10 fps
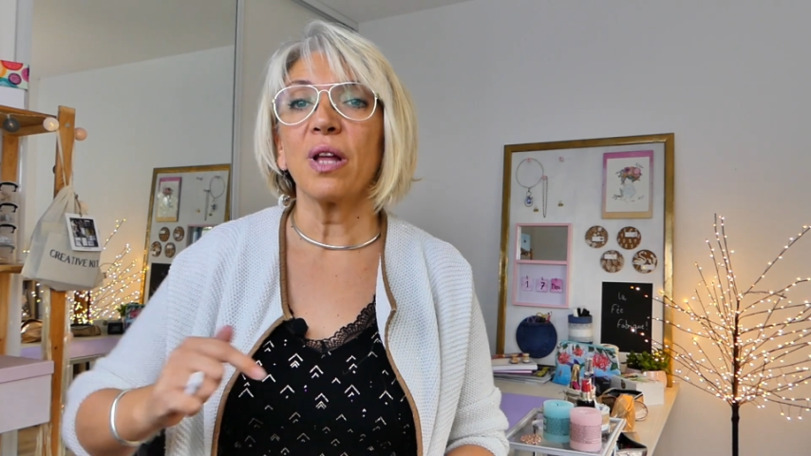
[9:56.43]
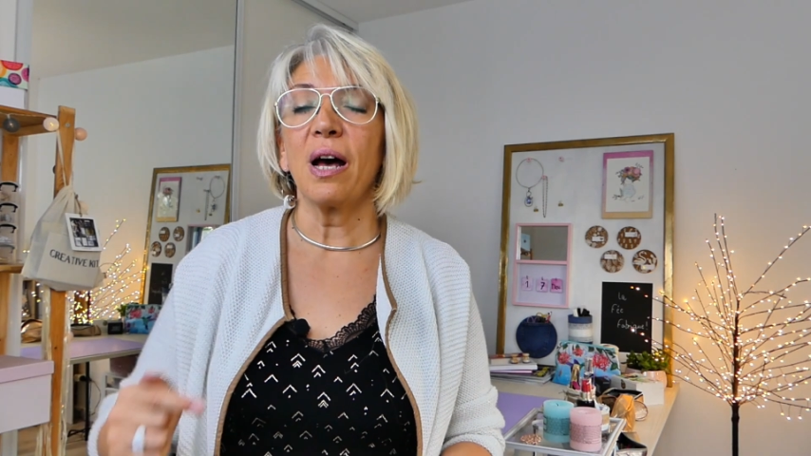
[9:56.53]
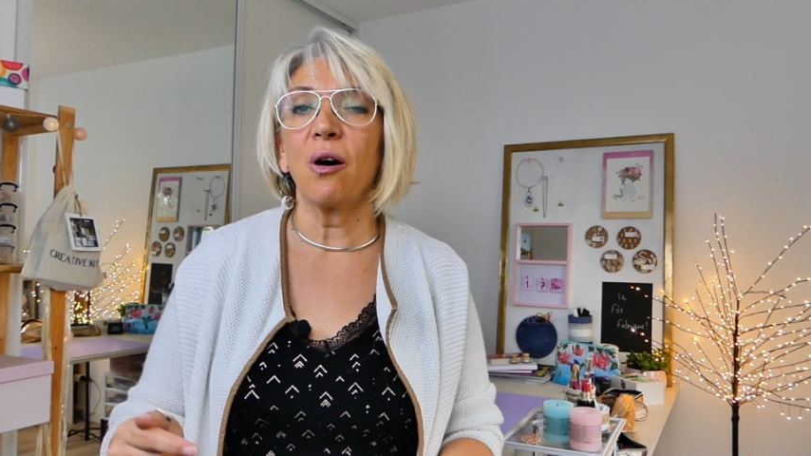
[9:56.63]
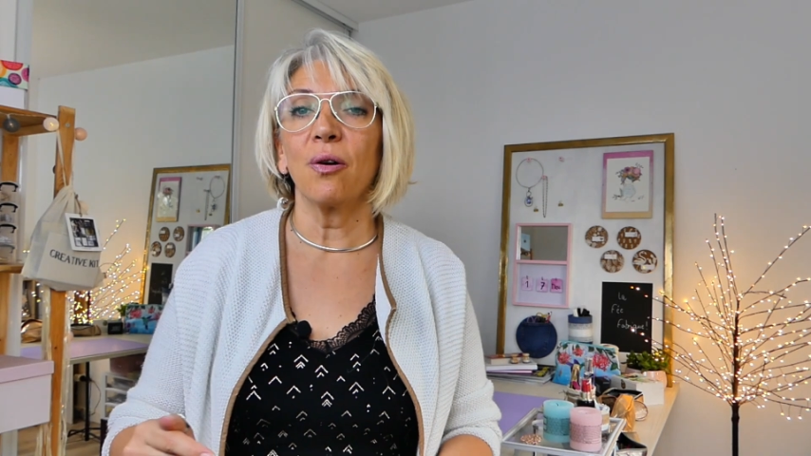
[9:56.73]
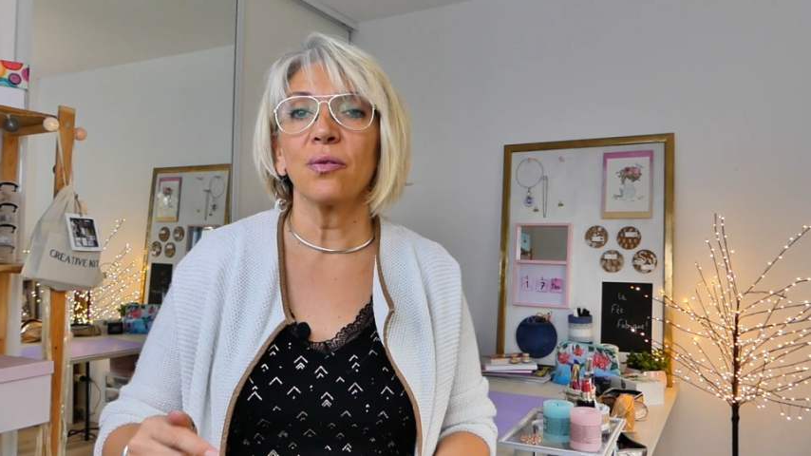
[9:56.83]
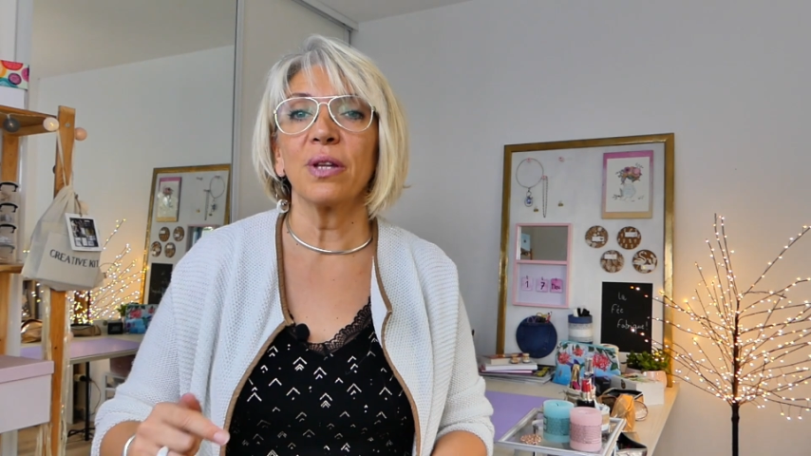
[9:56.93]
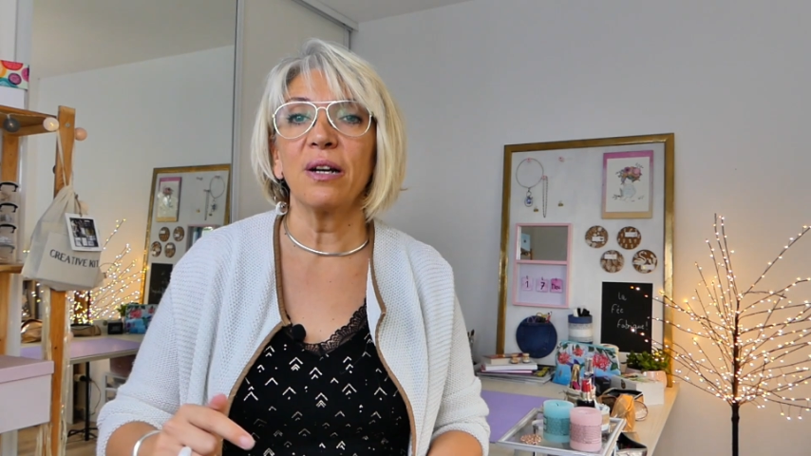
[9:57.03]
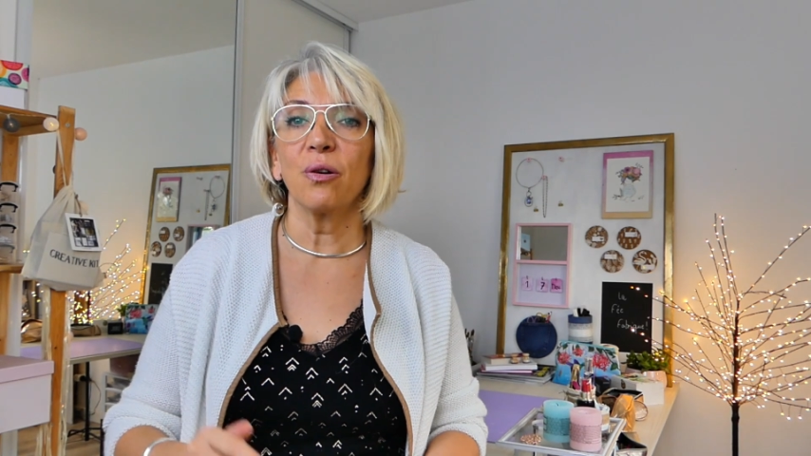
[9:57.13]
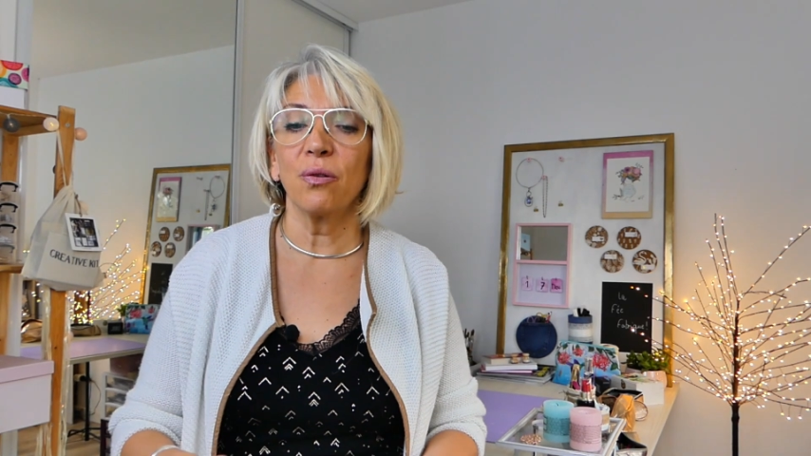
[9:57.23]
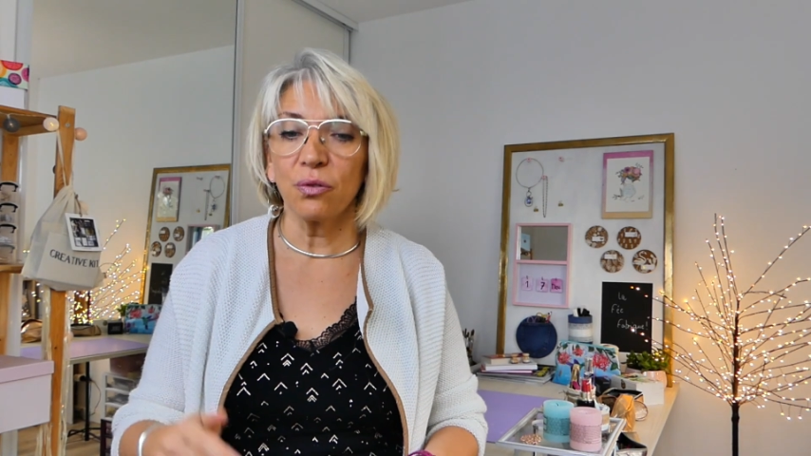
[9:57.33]

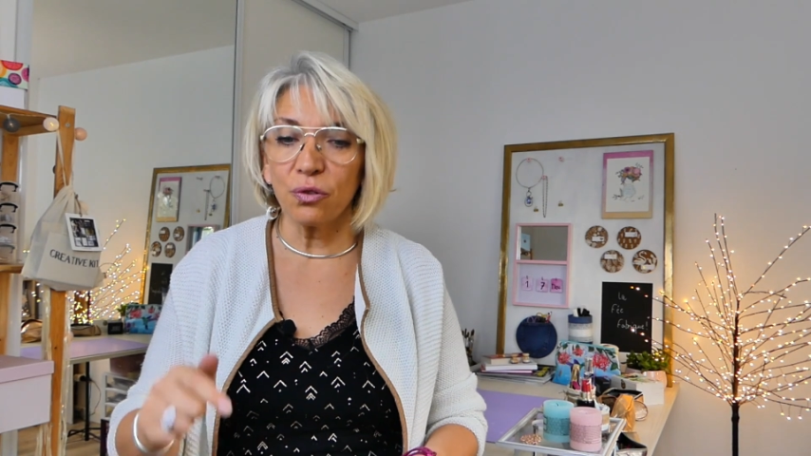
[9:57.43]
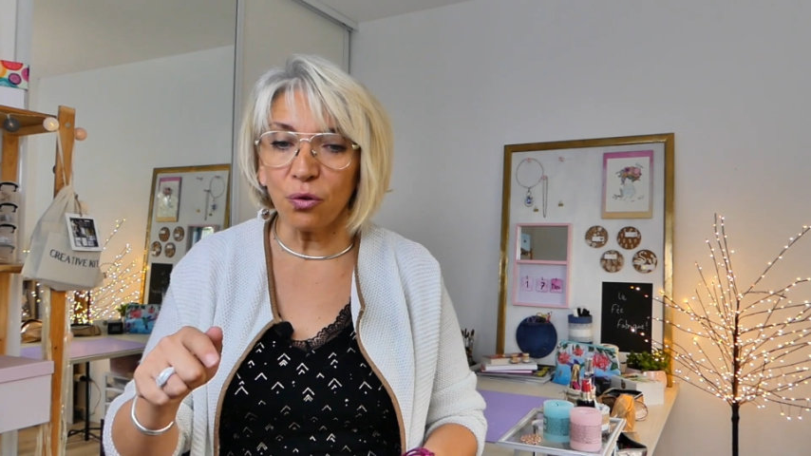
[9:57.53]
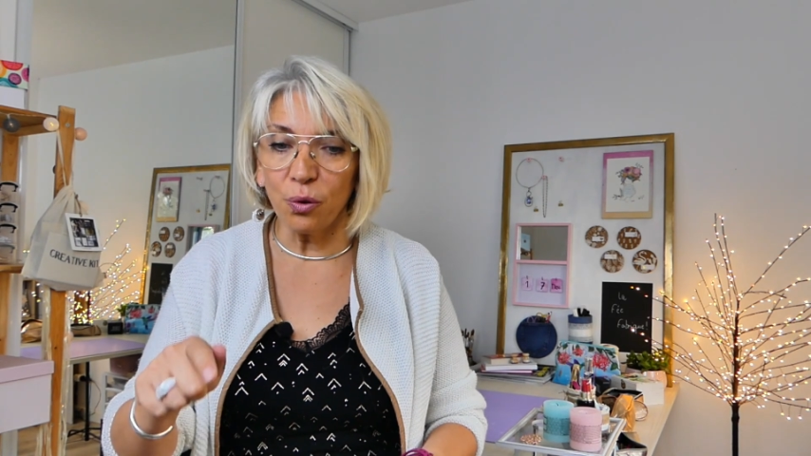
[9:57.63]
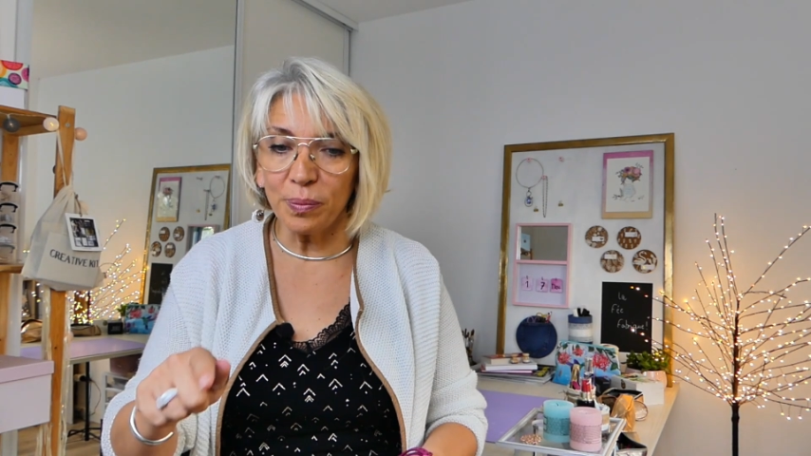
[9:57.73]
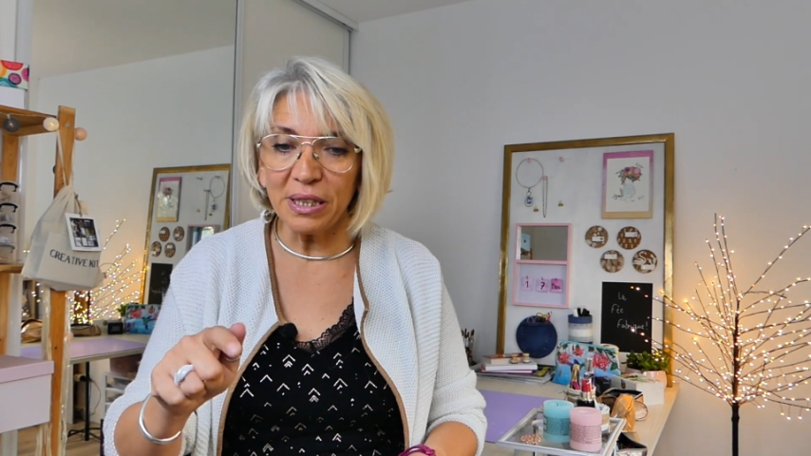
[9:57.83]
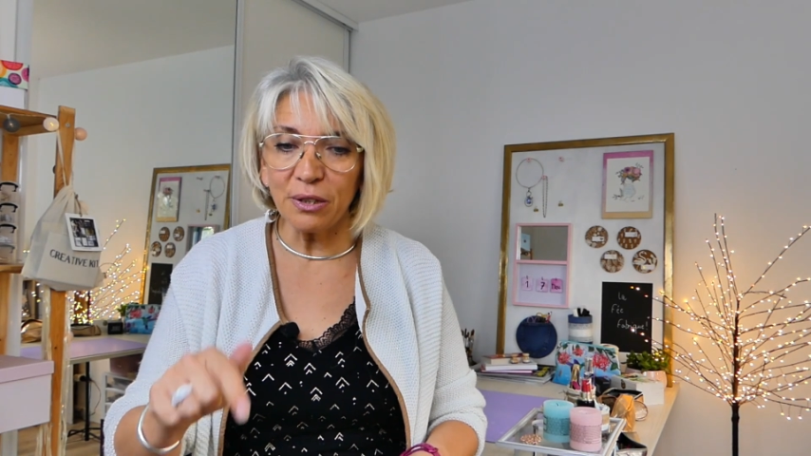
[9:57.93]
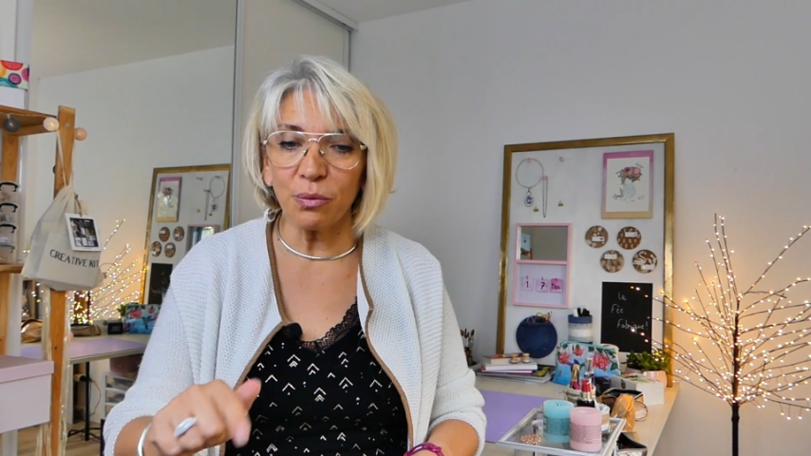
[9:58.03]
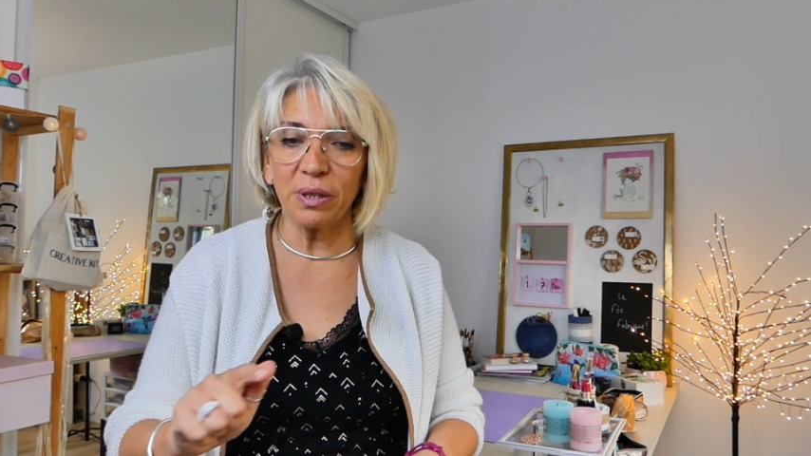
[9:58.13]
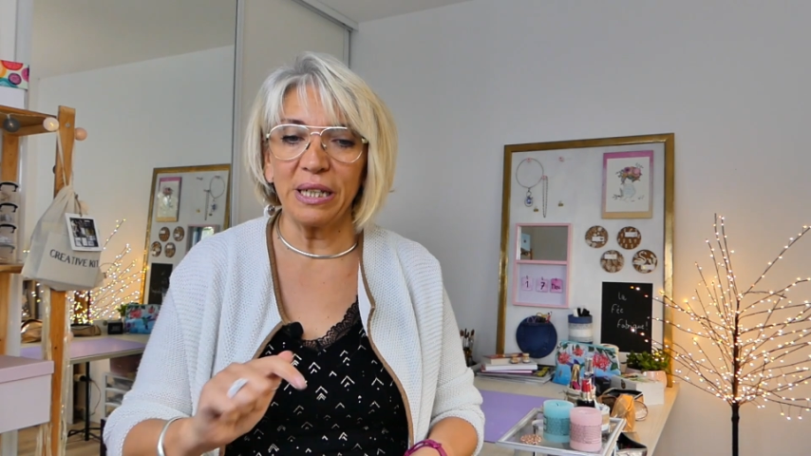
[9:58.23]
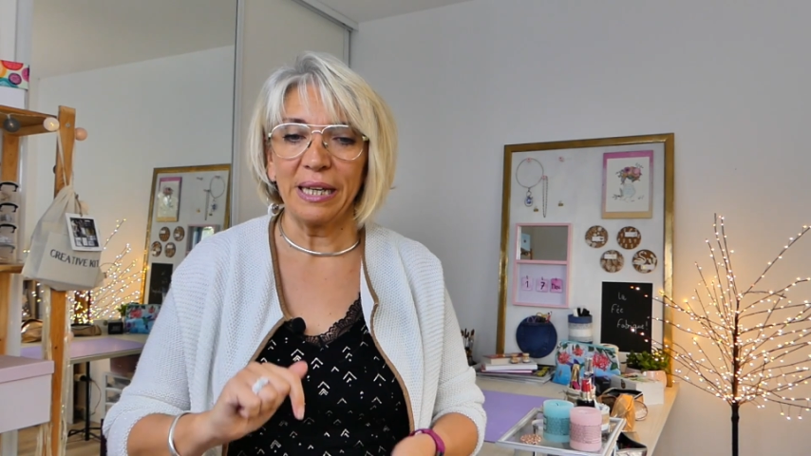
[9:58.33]
allant dans le petit
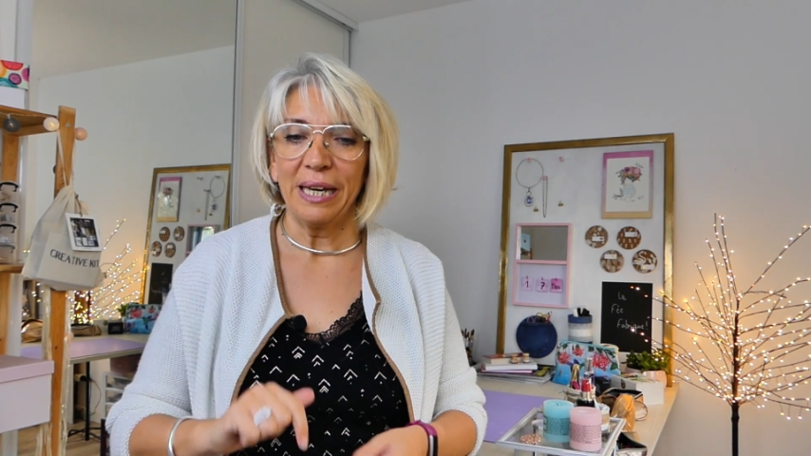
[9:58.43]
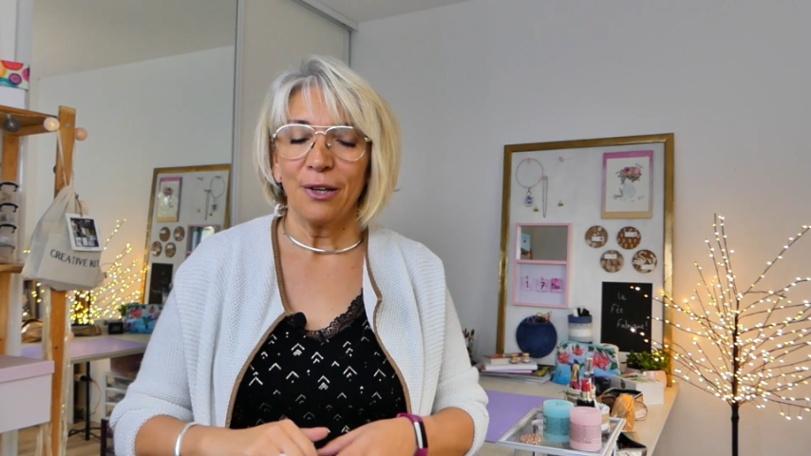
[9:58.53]
onglet